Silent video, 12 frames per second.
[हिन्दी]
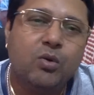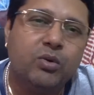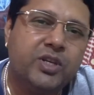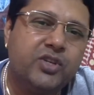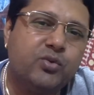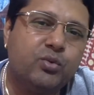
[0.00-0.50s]

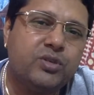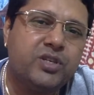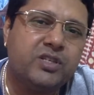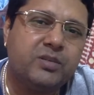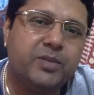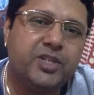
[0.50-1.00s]
उनकी
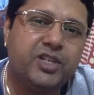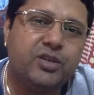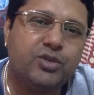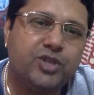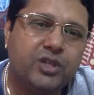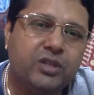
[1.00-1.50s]
सोचने समझने
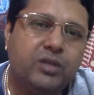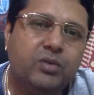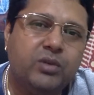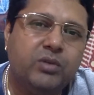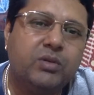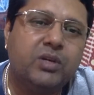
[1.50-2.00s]
की शक्ति
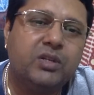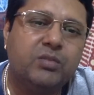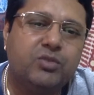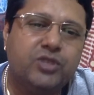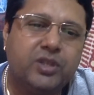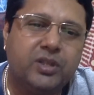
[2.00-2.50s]
होती है वो खत्म
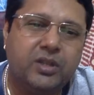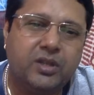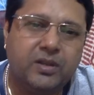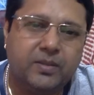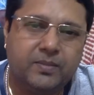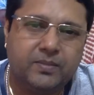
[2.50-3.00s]
हो जाती
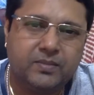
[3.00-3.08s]
है